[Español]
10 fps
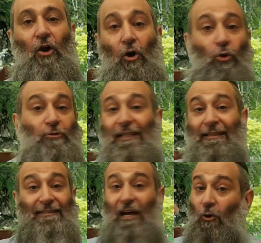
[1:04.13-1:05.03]

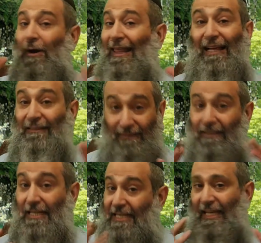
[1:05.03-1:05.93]
¿Ustedes se acuerdan
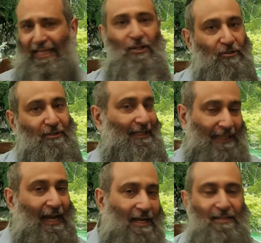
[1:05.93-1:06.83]
siete años
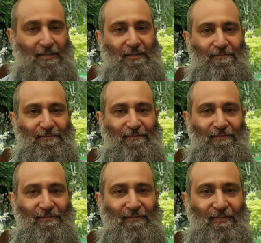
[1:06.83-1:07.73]
atrás?
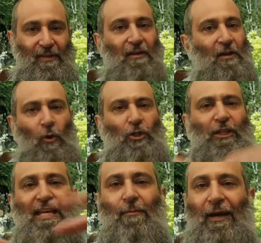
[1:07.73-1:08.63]
cuando
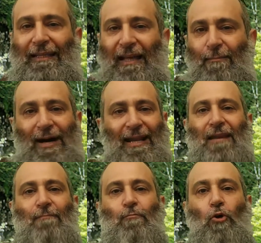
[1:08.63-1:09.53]
teníamos que tapar el
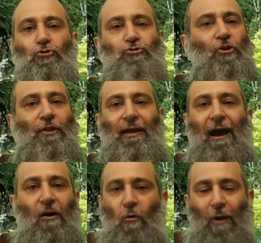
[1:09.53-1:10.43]
pozo de
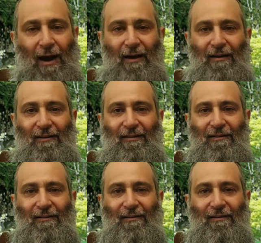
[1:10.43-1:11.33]
agua
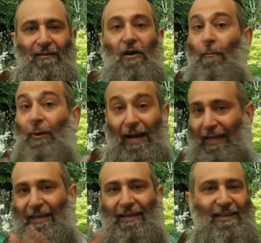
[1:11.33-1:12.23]
para
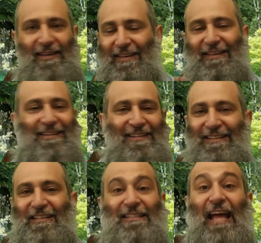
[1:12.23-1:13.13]
que
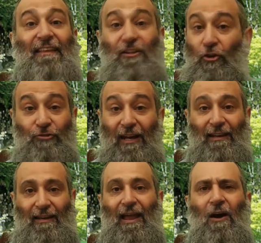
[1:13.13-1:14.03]
nadie nos saque
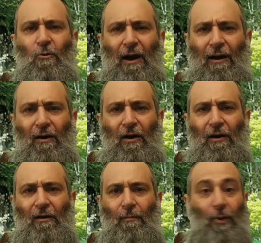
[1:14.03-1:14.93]
el agua,
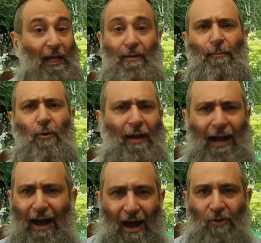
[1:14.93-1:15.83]
porque había
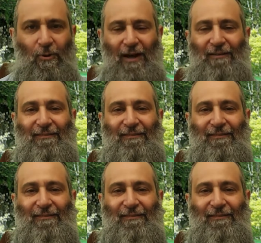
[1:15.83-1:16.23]
poca agua.